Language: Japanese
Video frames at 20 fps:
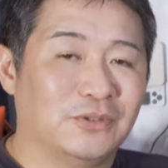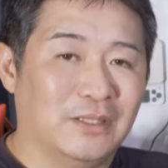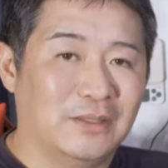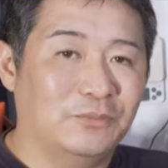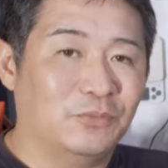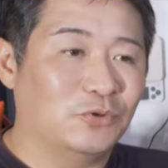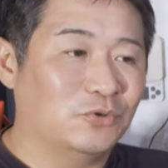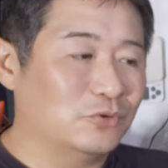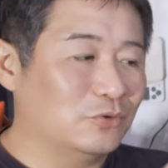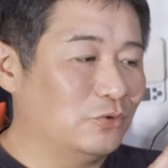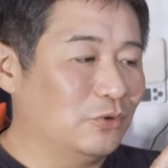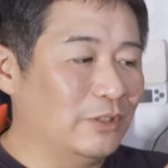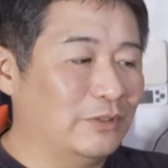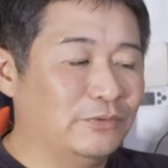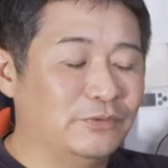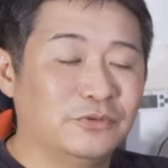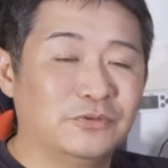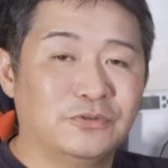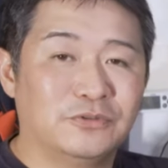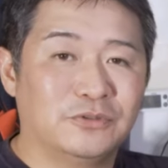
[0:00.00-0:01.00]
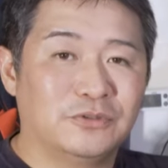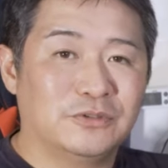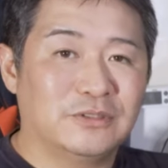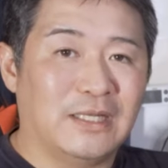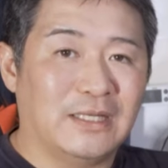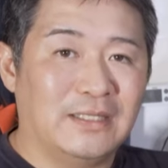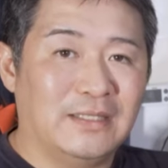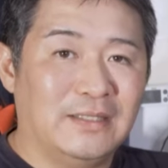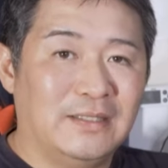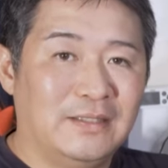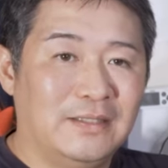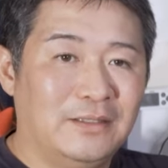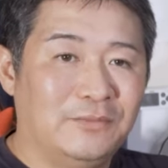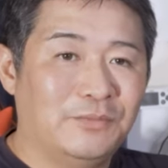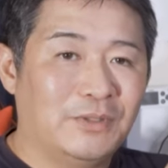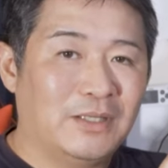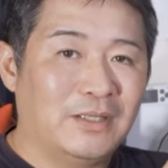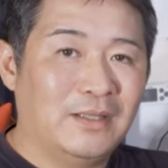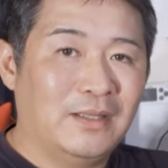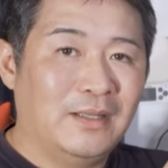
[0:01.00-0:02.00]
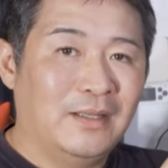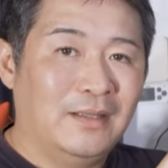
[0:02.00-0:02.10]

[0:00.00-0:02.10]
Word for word: とね僕これ複数台今、